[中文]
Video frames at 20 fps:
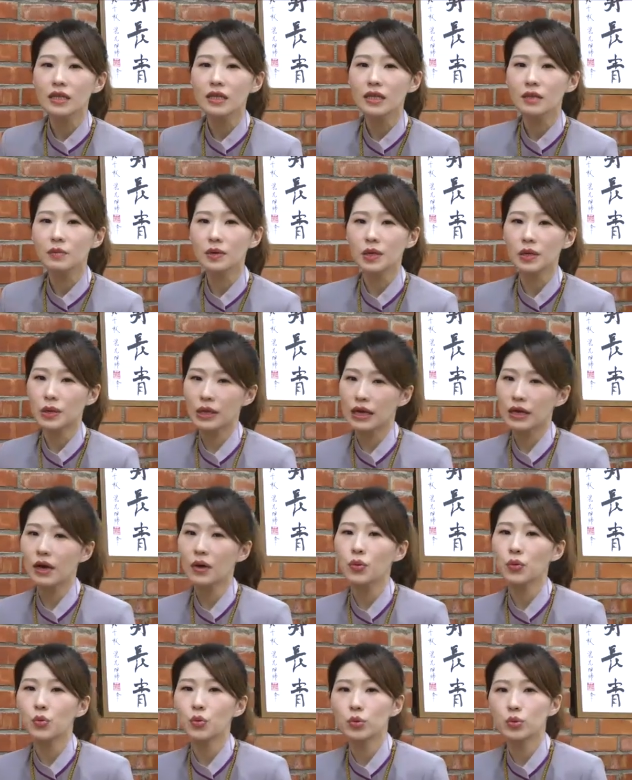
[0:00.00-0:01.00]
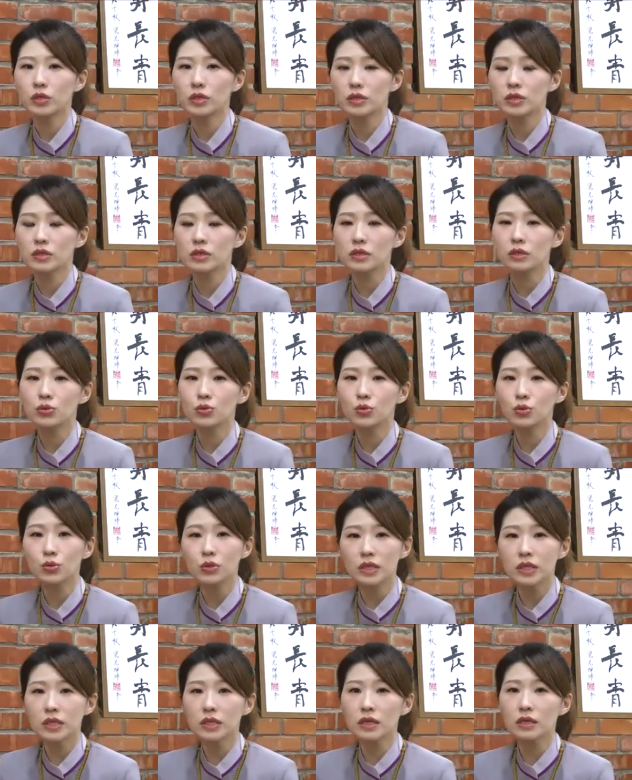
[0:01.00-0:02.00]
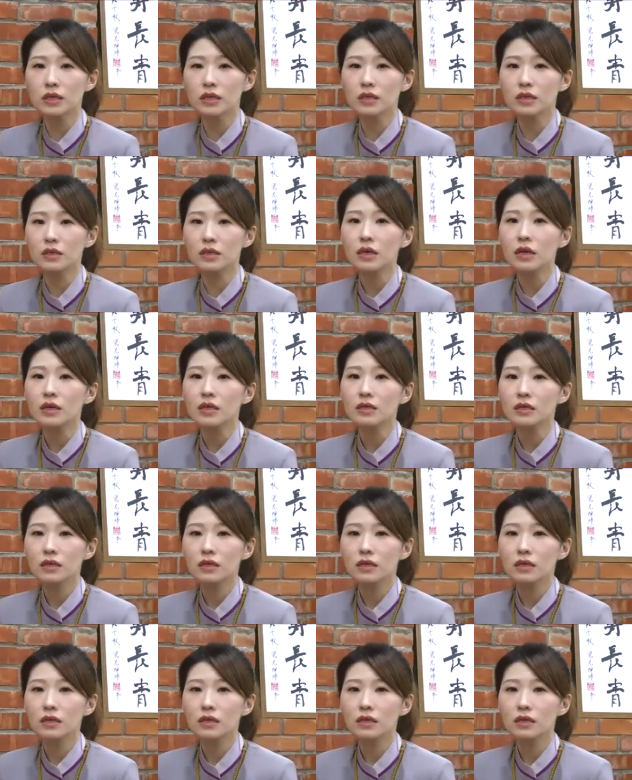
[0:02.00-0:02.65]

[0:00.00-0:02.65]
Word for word: 你们也要与时俱进跟。